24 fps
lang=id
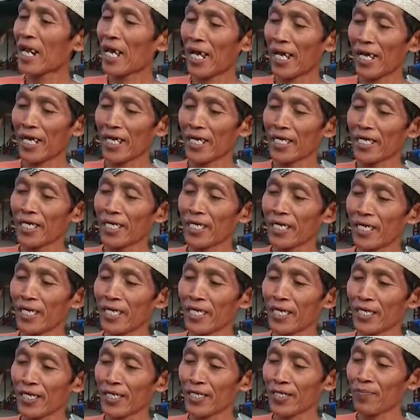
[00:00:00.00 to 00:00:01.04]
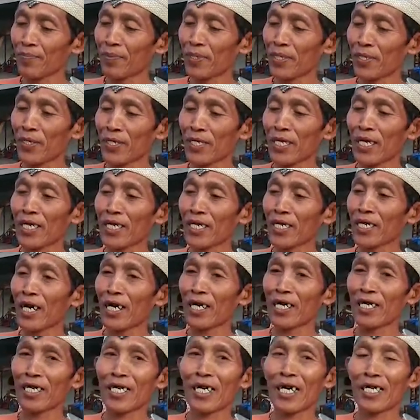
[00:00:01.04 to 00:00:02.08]
nilai ya sebetulnya
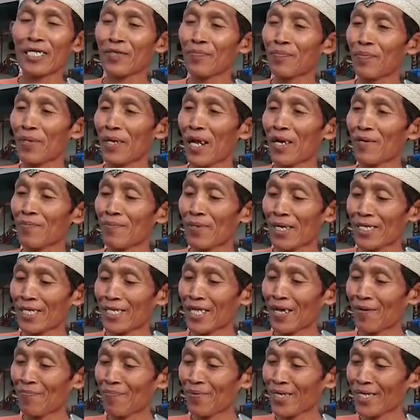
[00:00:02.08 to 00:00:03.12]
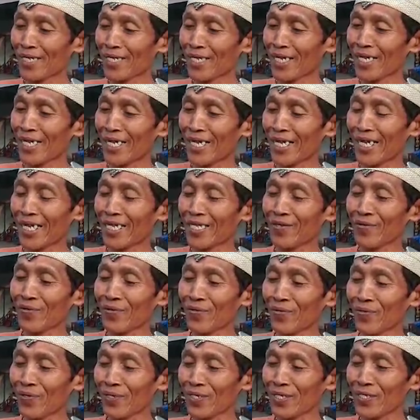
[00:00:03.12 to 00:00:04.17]
ya nggak nggak seberapa, tetapi
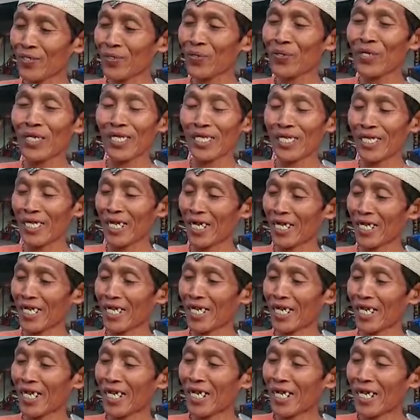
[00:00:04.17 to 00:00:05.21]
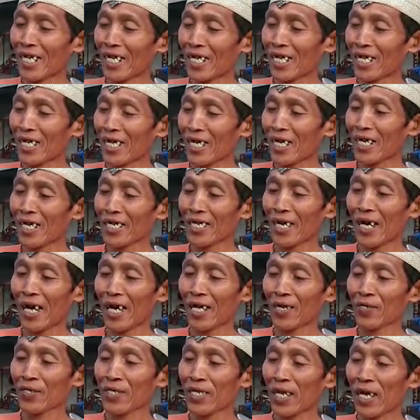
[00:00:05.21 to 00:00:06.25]
itu sulitnya kan hmm. uh,
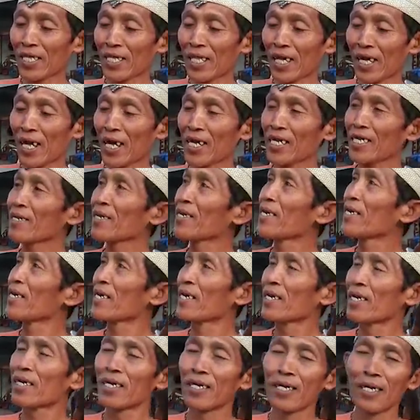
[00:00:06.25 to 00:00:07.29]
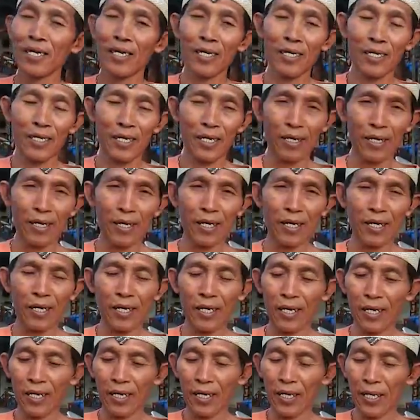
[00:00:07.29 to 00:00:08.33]
harus datakan
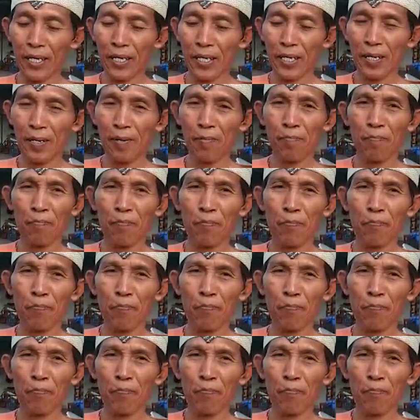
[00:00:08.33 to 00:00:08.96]
uh, dari eh, Bali.